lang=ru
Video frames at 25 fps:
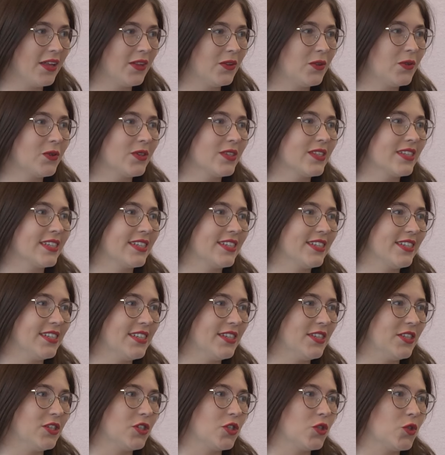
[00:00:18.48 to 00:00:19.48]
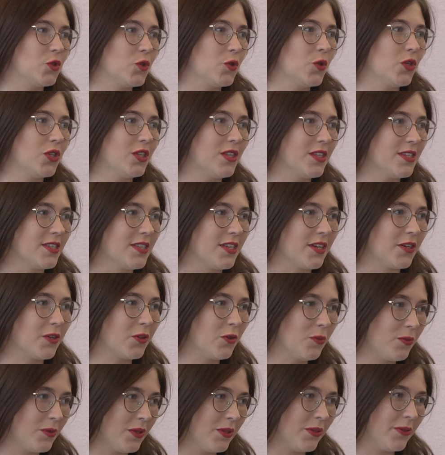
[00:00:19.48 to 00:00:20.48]
Ну, расскажите, что это за
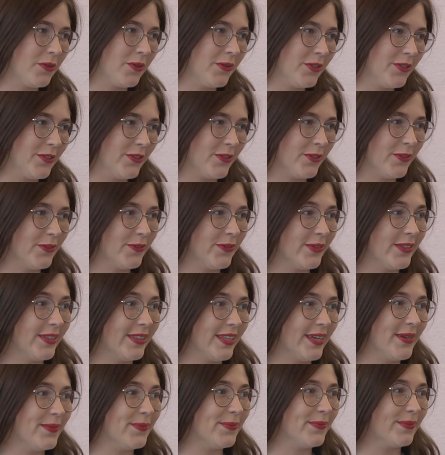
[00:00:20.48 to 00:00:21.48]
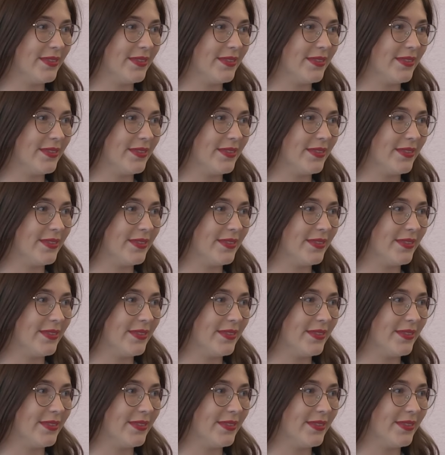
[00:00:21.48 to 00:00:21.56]
клуб такой, что вы там